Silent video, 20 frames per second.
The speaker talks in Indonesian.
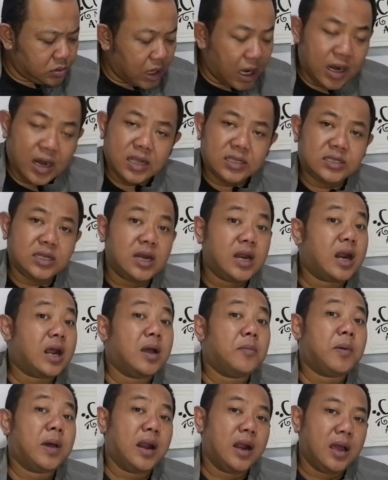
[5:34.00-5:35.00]
ada cedera
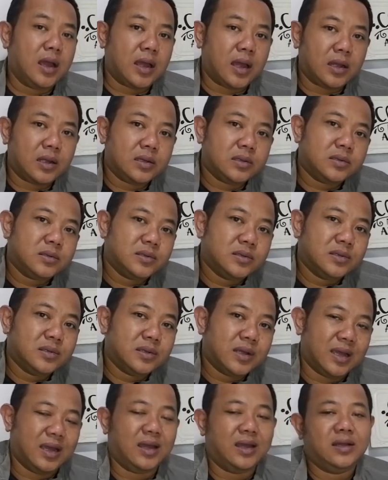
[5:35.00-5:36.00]
kepala nggak
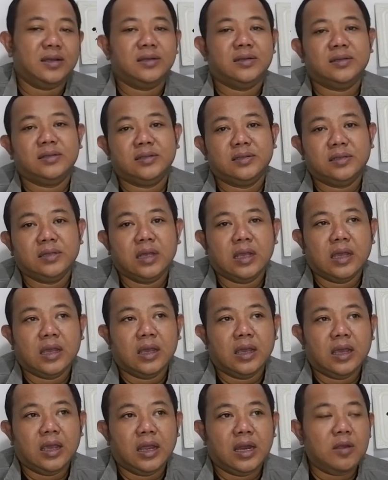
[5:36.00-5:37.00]
nah
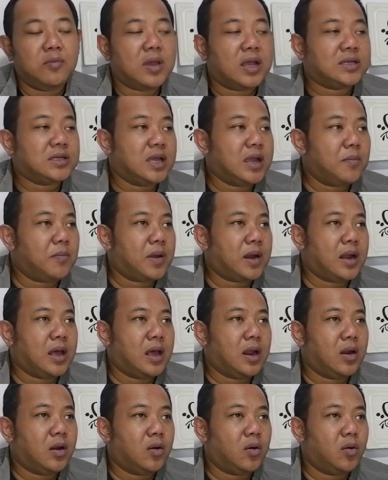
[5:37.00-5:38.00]
ini biasanya
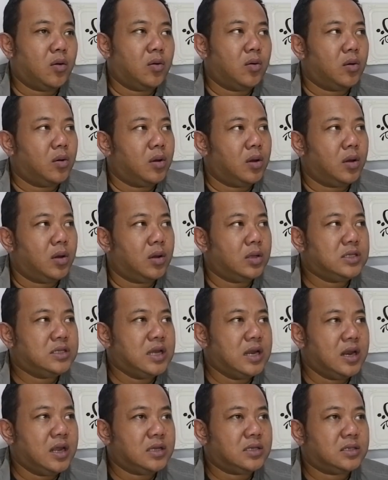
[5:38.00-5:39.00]
pada uh,
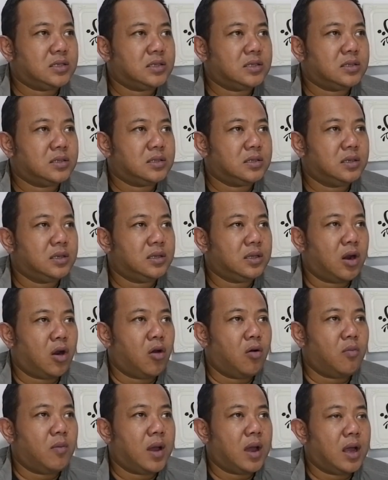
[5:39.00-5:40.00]
jenis
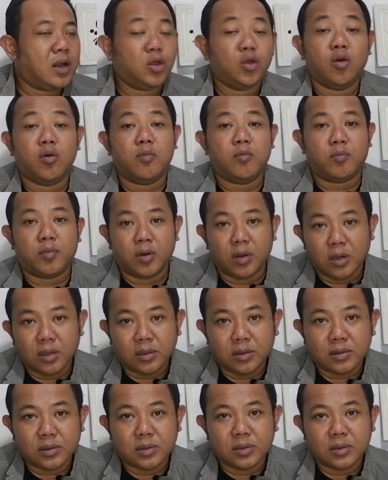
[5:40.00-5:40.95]
trauma tumpul